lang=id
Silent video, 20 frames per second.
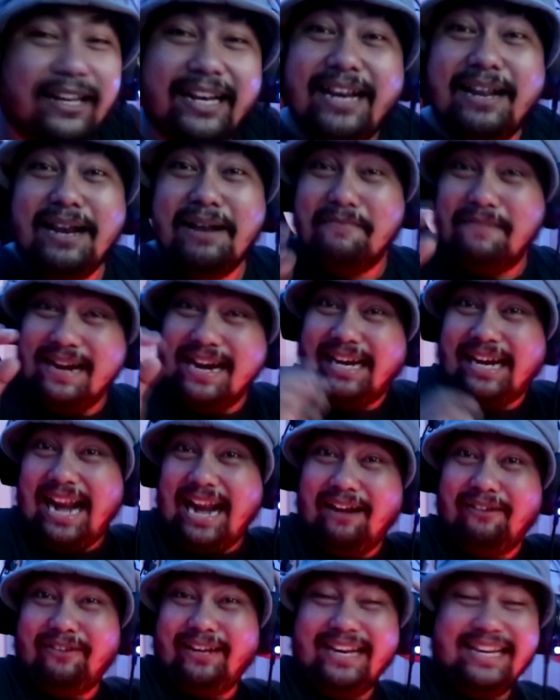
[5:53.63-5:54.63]
Ini ini
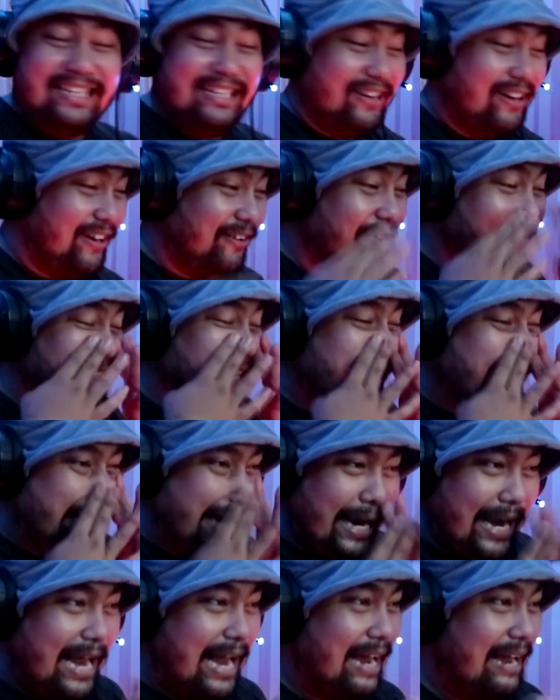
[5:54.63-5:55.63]
beneran loh, ini gue jadi
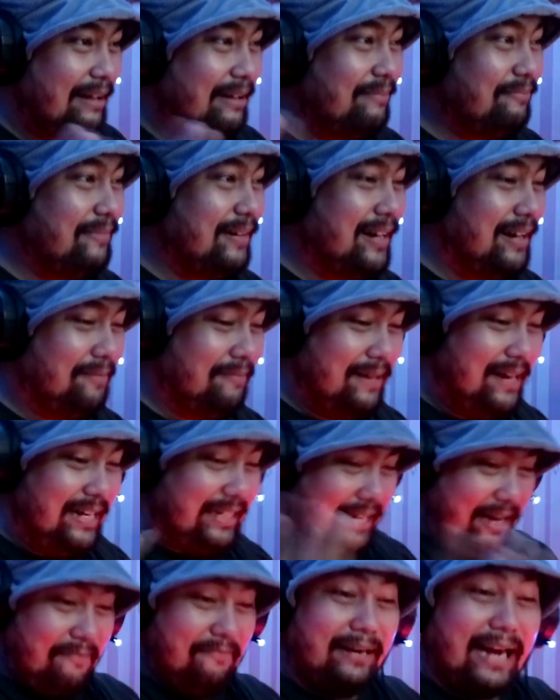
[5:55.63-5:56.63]
kayak
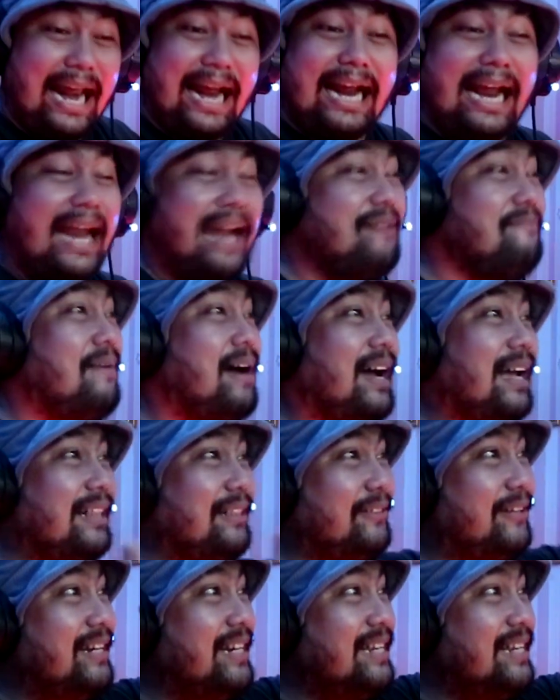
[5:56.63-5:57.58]
bener-bener kayak meragain banget loh.